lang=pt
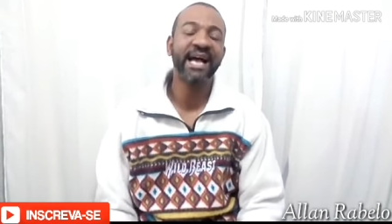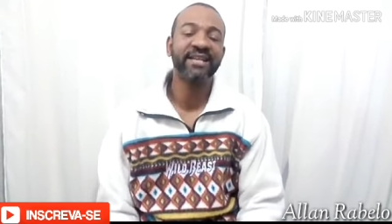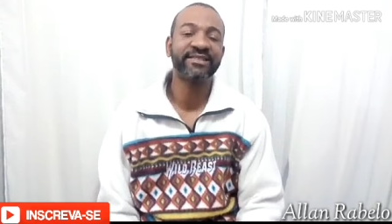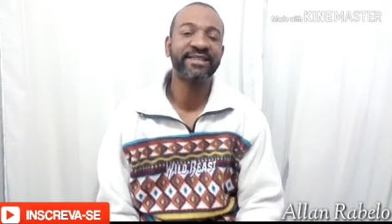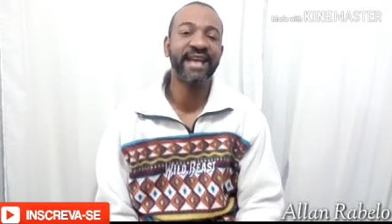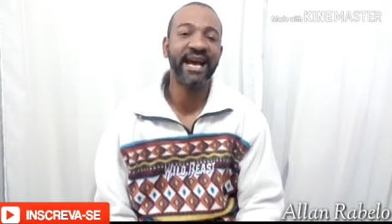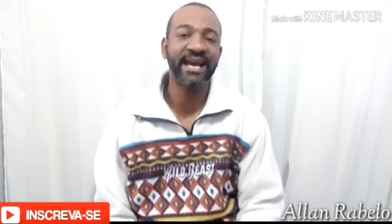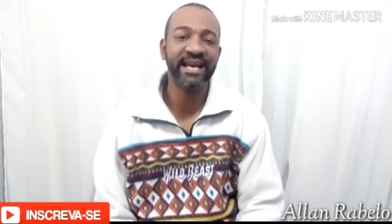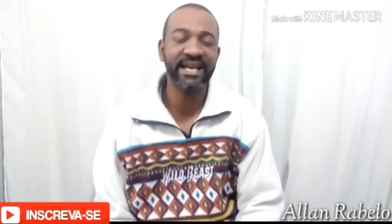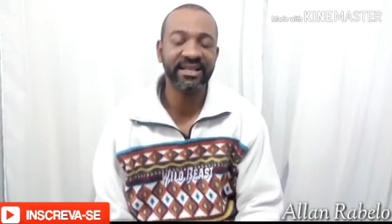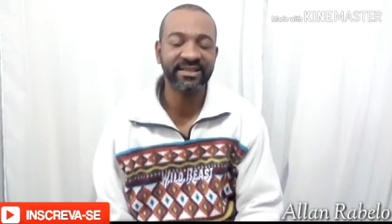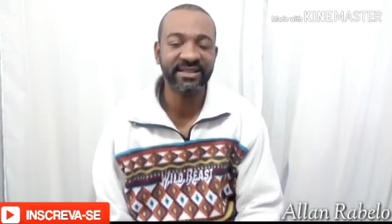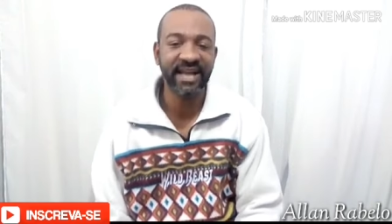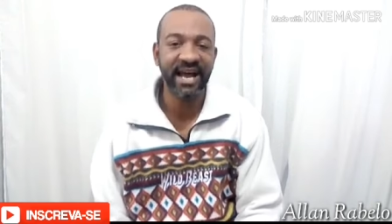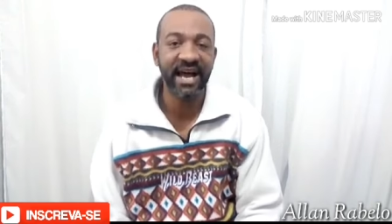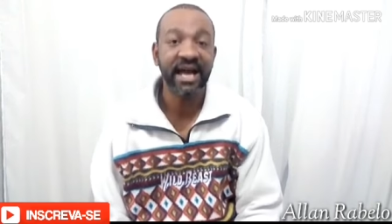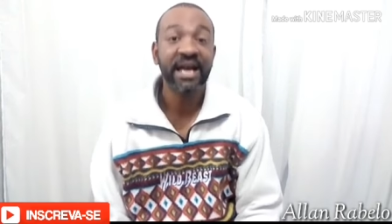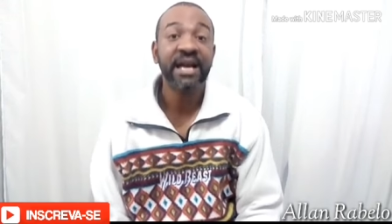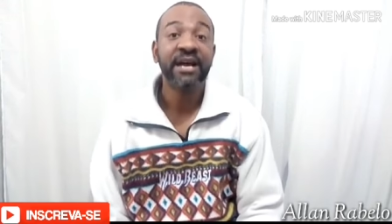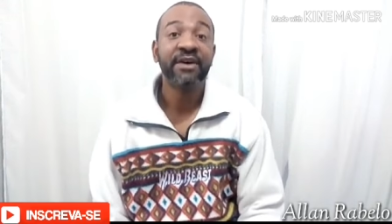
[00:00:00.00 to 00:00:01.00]
De
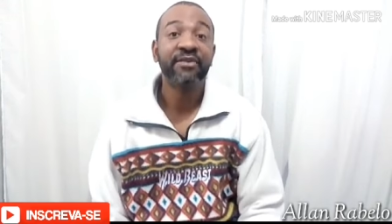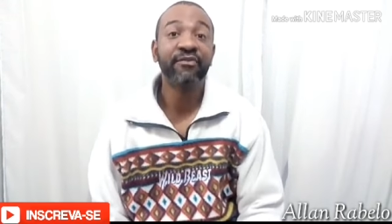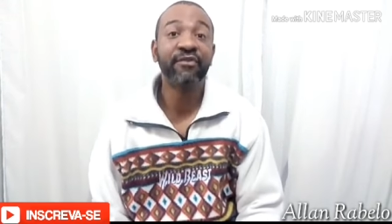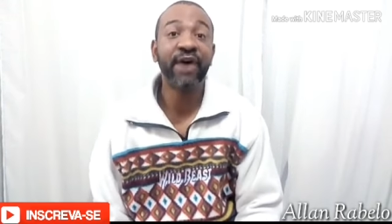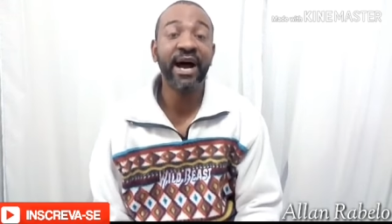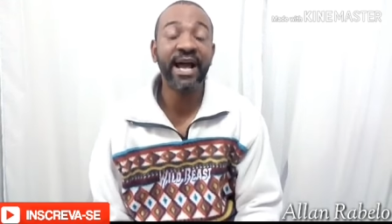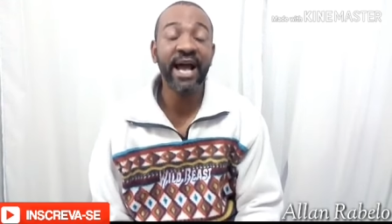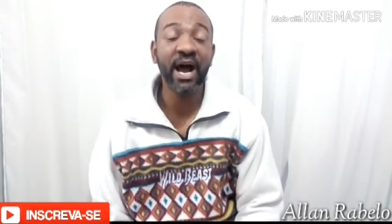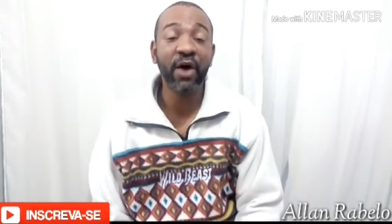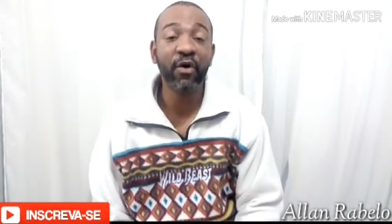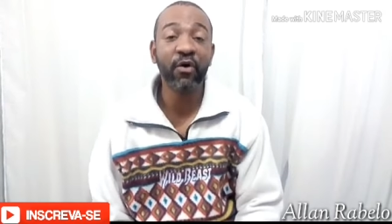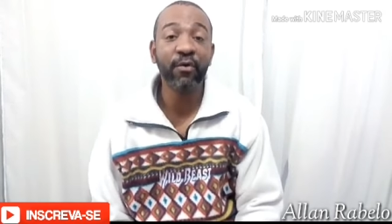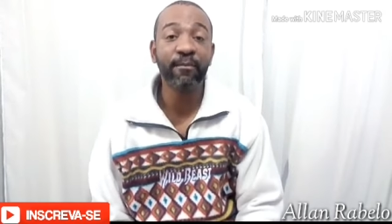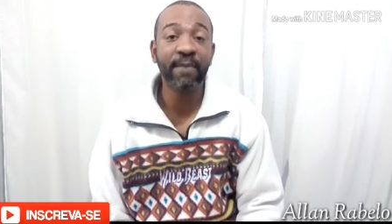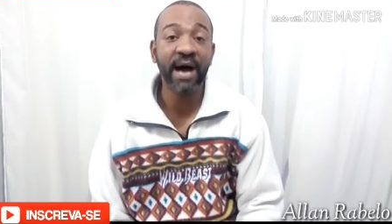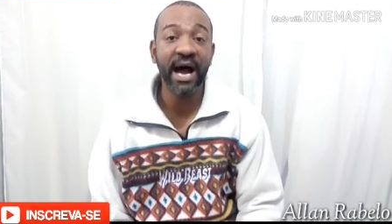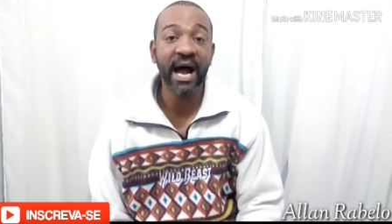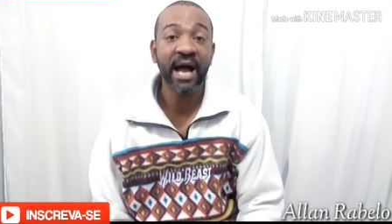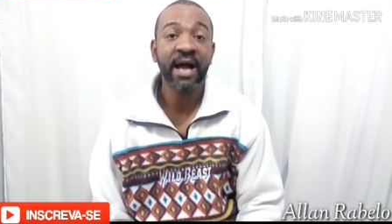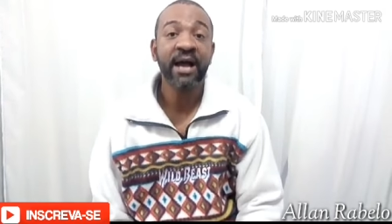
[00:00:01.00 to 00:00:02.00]
Arrascaeta
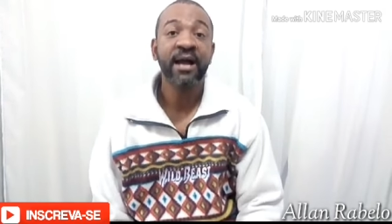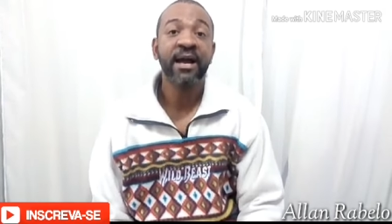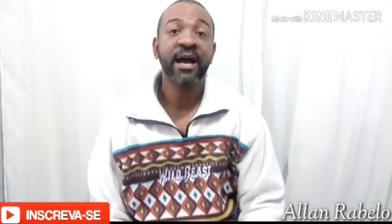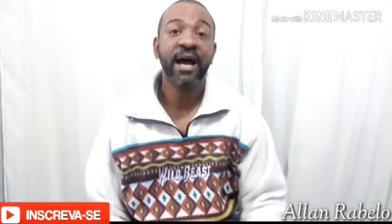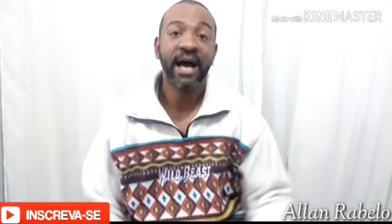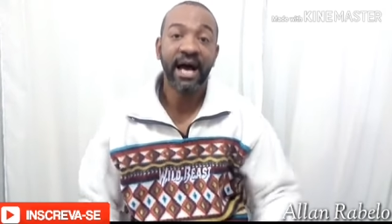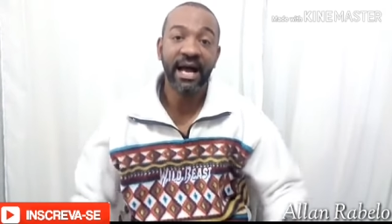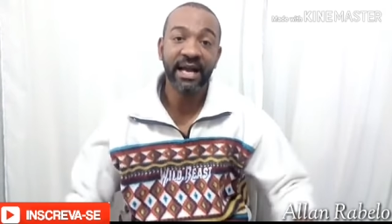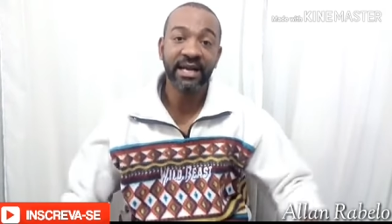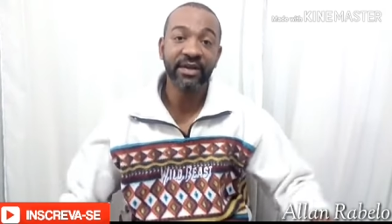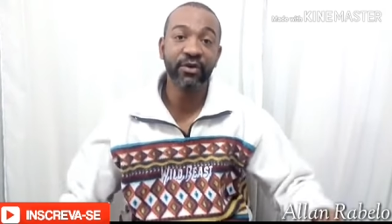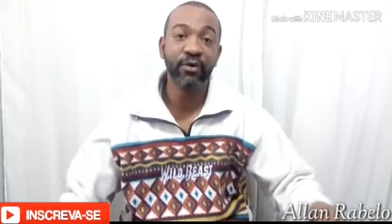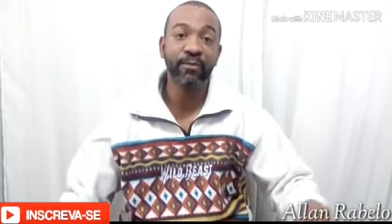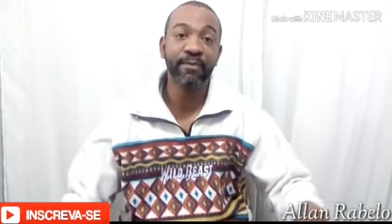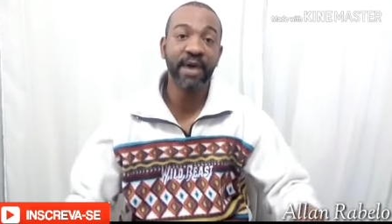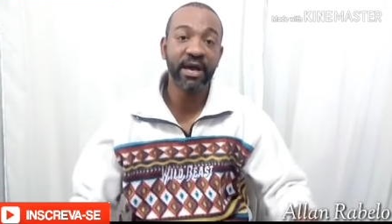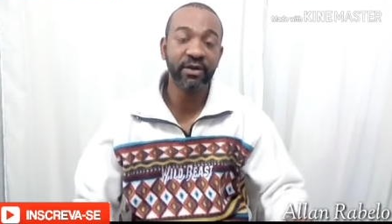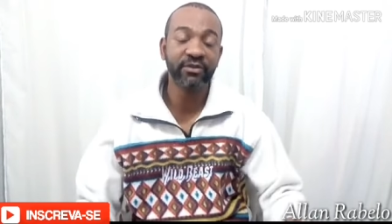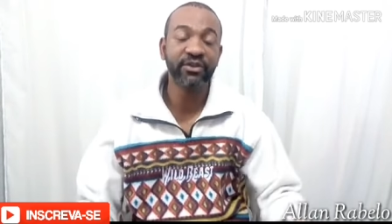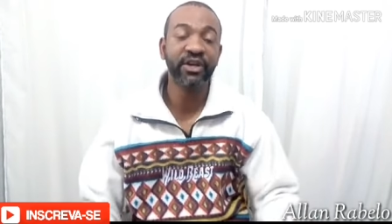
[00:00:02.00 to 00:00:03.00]
vai arrumar
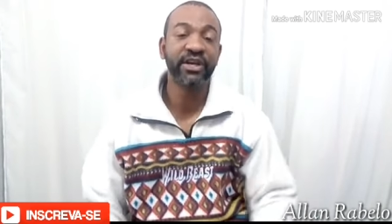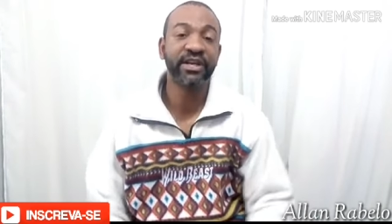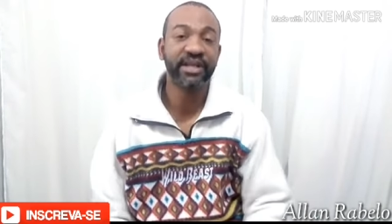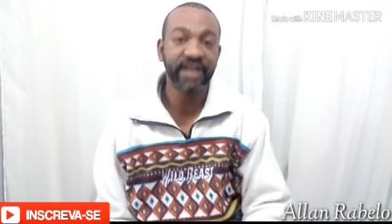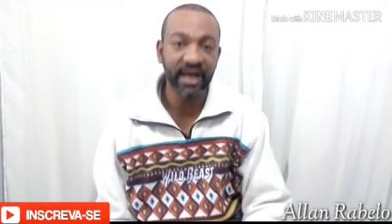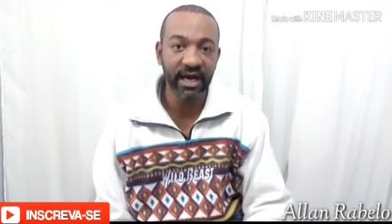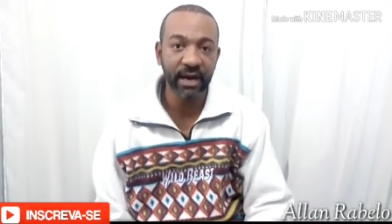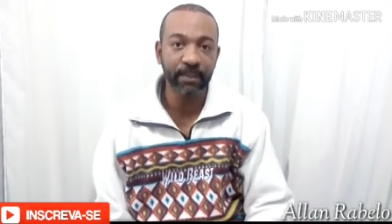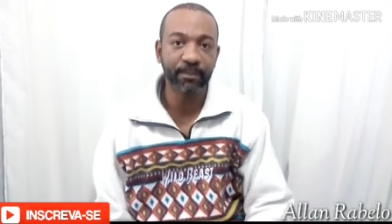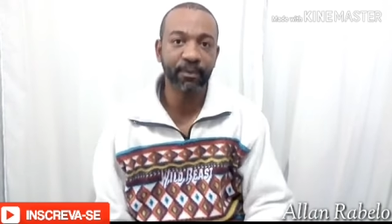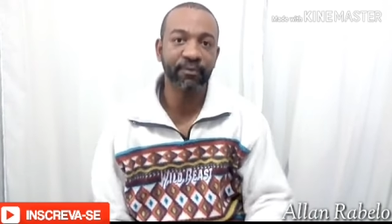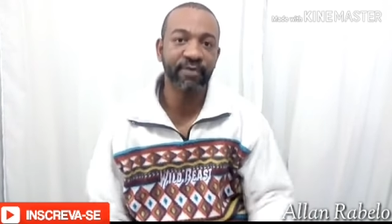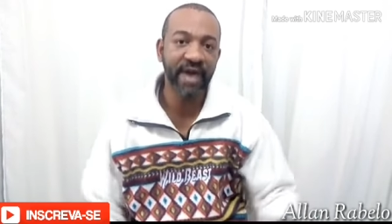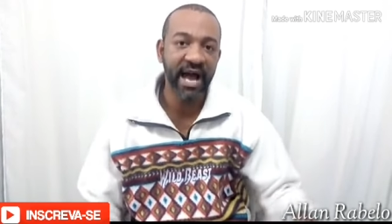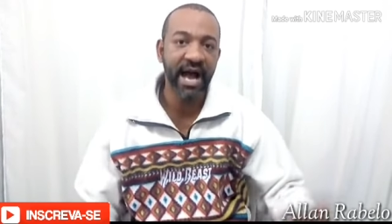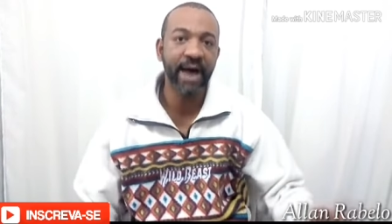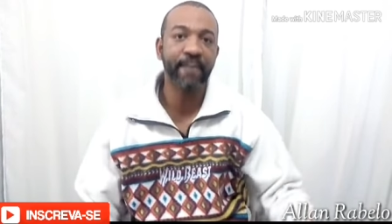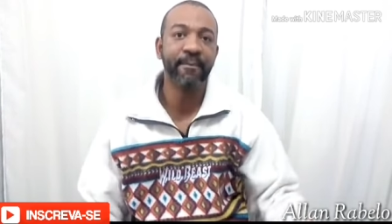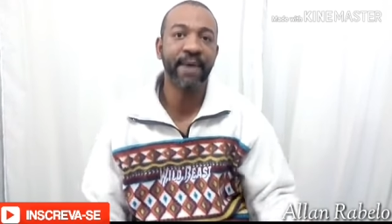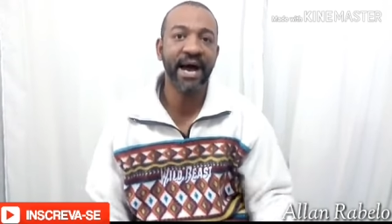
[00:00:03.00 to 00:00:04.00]
Ali o meio de
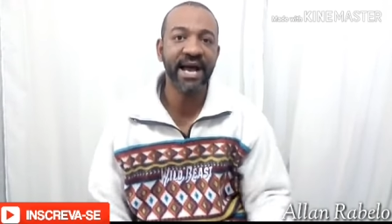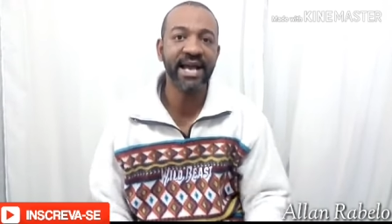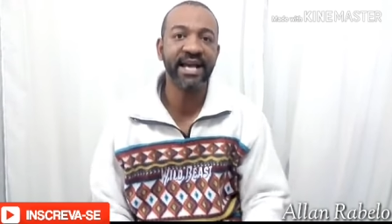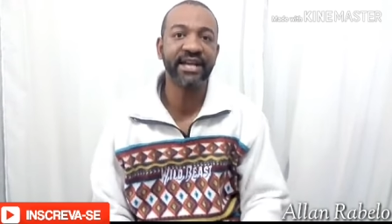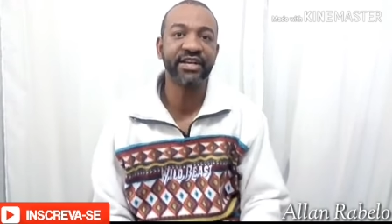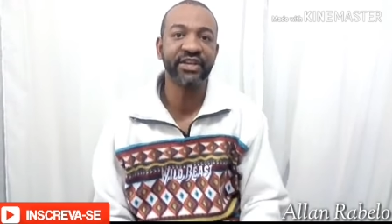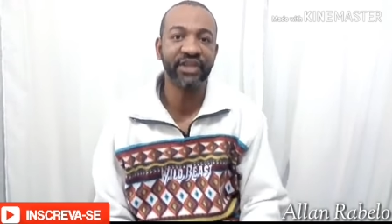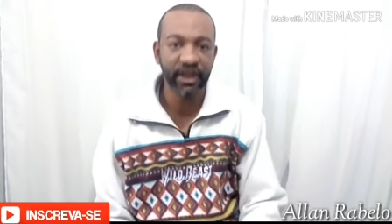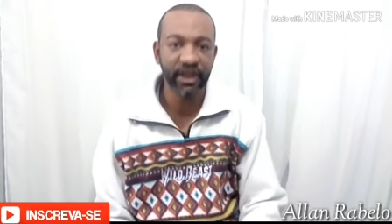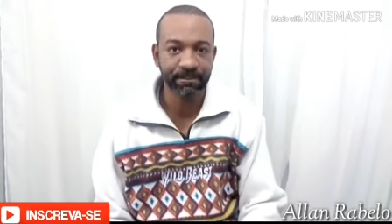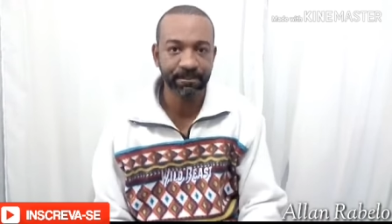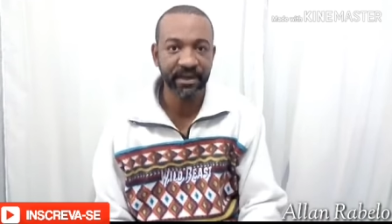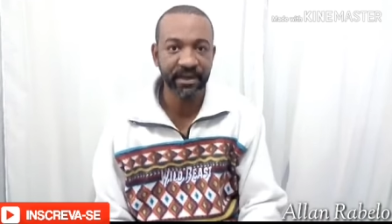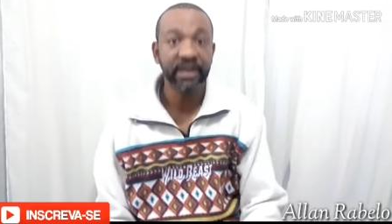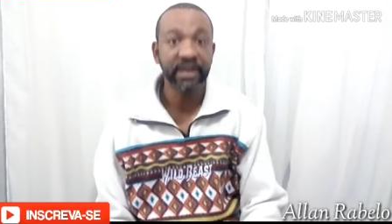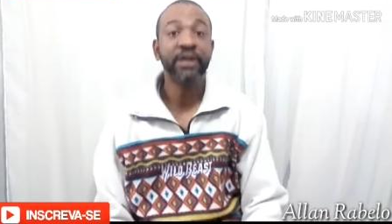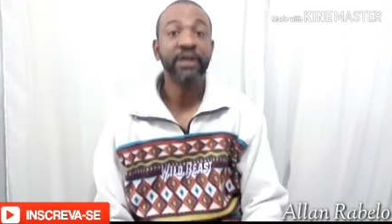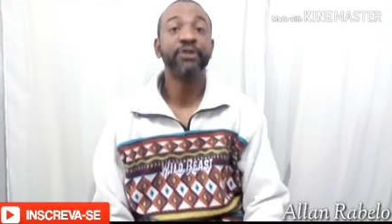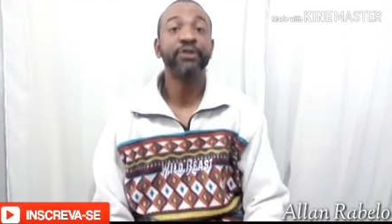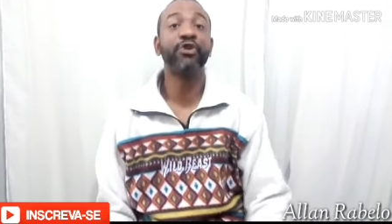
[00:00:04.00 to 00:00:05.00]
campo vai armar a
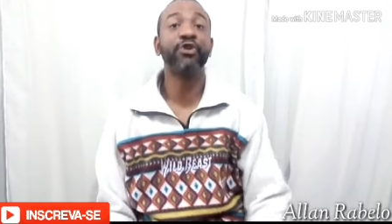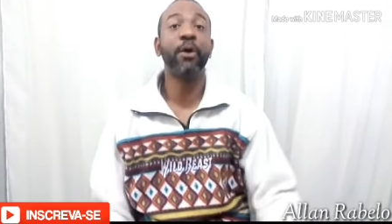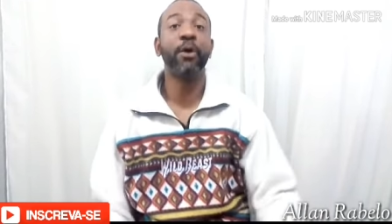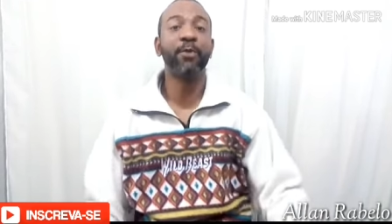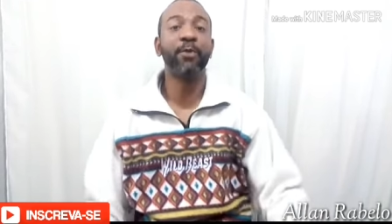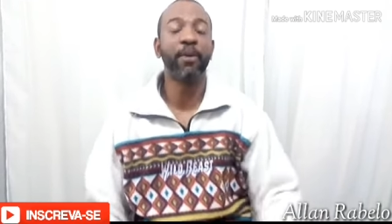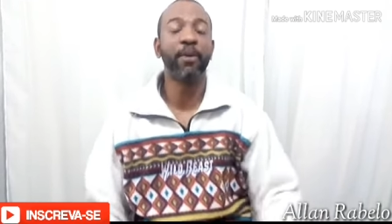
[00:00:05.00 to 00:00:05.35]
equipe.